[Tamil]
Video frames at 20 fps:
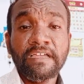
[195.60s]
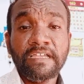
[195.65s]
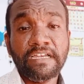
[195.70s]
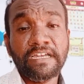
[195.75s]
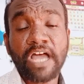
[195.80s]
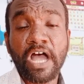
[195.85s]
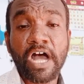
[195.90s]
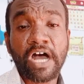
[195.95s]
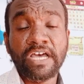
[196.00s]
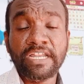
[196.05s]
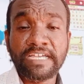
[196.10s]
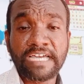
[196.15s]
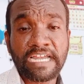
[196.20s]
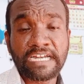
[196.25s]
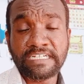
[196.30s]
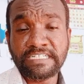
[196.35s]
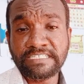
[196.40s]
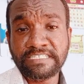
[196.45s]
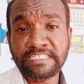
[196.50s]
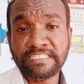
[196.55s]
ஏன்னா ஆறு
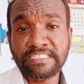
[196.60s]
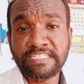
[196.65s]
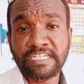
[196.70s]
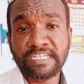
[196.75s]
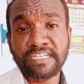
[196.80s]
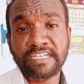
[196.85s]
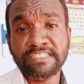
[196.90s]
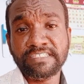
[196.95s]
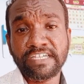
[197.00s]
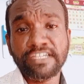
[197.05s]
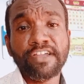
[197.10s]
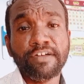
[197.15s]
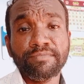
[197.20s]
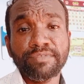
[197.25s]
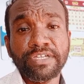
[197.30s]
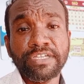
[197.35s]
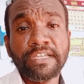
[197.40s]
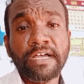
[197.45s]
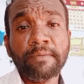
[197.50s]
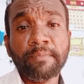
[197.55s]
கேரக்டரிஸ்டிக்ஸில் எதாவது செய்யணும்
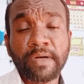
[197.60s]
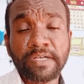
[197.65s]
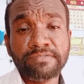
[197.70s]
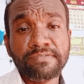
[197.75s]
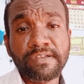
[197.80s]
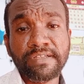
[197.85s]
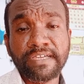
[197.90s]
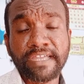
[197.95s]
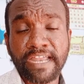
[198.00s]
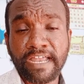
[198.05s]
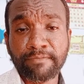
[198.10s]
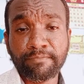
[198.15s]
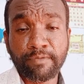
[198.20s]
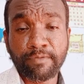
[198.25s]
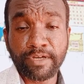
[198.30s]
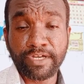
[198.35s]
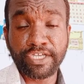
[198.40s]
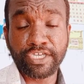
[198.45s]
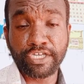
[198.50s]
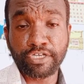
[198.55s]
அப்படின்னா பாஸ்வேர்டு க்ரியேட்
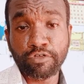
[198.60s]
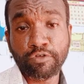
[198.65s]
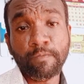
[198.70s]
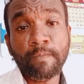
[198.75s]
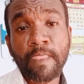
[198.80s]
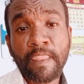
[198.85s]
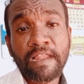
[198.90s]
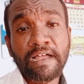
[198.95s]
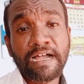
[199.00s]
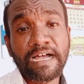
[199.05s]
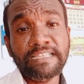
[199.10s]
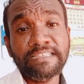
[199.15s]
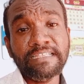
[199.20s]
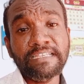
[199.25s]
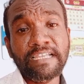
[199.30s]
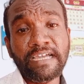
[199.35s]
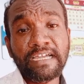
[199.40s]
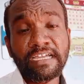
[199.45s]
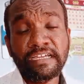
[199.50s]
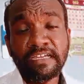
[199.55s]
பண்ணிக்கணும்
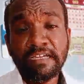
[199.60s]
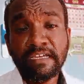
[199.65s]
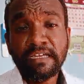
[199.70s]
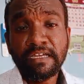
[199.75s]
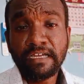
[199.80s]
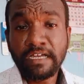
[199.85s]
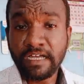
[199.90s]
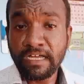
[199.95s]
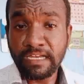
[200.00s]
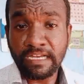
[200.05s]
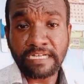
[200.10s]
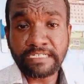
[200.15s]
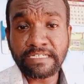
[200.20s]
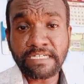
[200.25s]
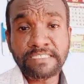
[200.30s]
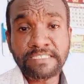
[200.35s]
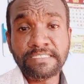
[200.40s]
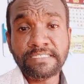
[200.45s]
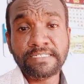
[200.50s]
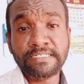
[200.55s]
அதில்
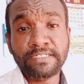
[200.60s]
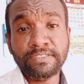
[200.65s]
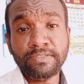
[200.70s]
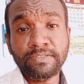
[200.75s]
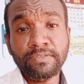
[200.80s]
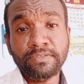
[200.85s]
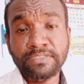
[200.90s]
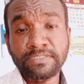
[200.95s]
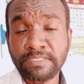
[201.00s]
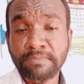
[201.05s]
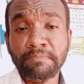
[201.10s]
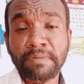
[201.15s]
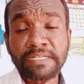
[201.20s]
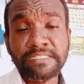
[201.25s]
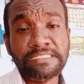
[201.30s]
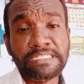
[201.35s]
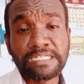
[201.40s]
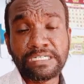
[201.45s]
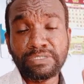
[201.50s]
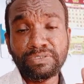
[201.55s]
லெட்டர்ஸ் இருக்கணும்
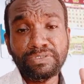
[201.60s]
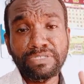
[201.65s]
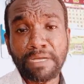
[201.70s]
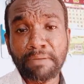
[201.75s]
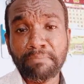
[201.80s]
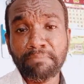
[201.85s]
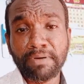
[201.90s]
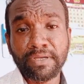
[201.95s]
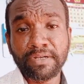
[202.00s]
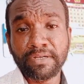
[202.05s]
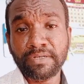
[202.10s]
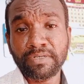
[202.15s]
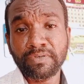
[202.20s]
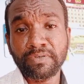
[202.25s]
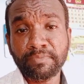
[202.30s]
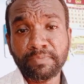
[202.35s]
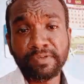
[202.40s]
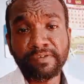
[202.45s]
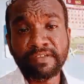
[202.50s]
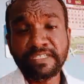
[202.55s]
சிம்பிள்ஸ் இருக்கணும் நம்பர்
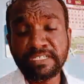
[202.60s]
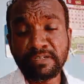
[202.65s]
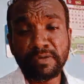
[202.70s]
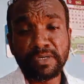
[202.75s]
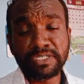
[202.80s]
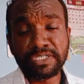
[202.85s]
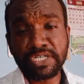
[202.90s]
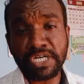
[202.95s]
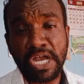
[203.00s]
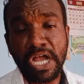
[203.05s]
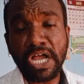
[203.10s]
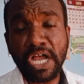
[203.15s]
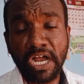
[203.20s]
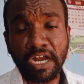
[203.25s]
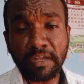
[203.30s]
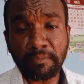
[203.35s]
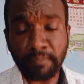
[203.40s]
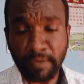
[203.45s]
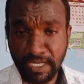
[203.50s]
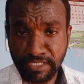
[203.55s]
இருக்கணும் இப்படி வச்சு ஒரு
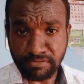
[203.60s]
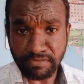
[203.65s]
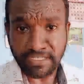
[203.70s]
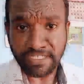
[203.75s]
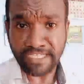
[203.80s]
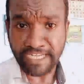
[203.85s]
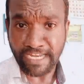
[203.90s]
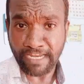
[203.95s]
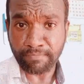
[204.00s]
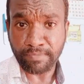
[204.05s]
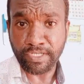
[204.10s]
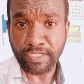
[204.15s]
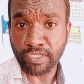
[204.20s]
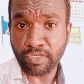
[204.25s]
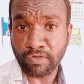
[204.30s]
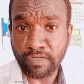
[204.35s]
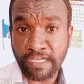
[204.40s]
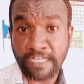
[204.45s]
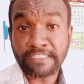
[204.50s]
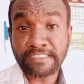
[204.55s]
ஸ்ட்ராங்கான பாஸ்வேர்ட் க்ரியேட்
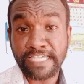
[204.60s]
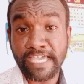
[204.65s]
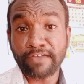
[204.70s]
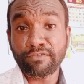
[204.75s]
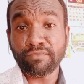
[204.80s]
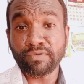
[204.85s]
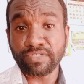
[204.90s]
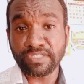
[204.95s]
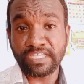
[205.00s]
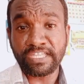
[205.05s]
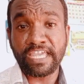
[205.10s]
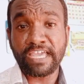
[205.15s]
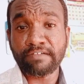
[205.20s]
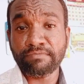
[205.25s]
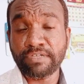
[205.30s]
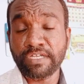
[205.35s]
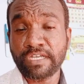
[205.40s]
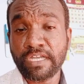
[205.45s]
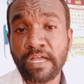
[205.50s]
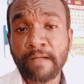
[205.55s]
பண்ணிக்கோங்க சேவ் கொடுத்தீங்க
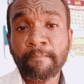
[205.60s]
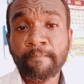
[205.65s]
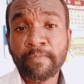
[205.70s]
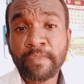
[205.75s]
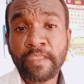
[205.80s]
அப்படின்னா